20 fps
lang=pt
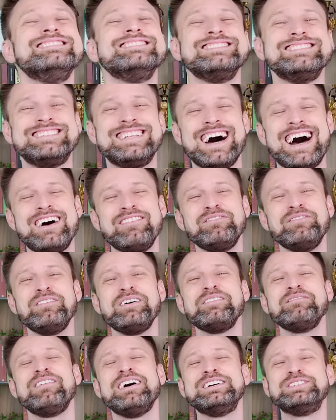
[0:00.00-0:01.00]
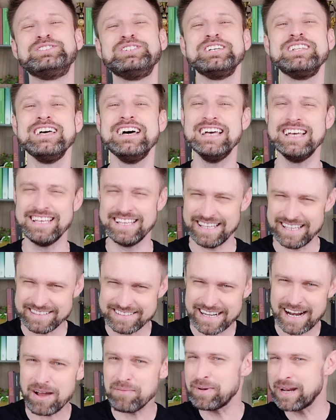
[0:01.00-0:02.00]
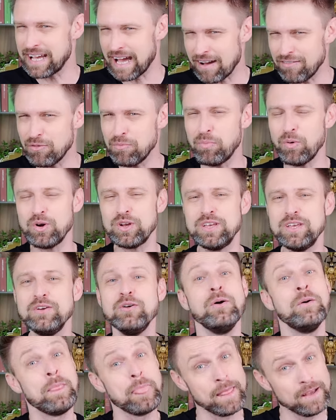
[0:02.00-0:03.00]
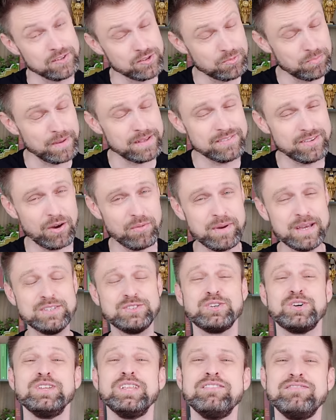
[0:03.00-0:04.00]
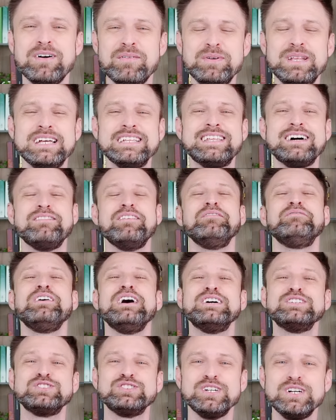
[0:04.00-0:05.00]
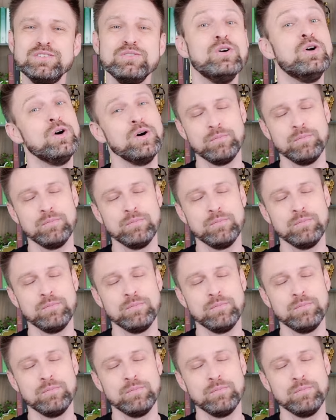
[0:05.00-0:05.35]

Dava uma invadida, entrava, brincava um pouquinho, especialmente quando a família estava viajando.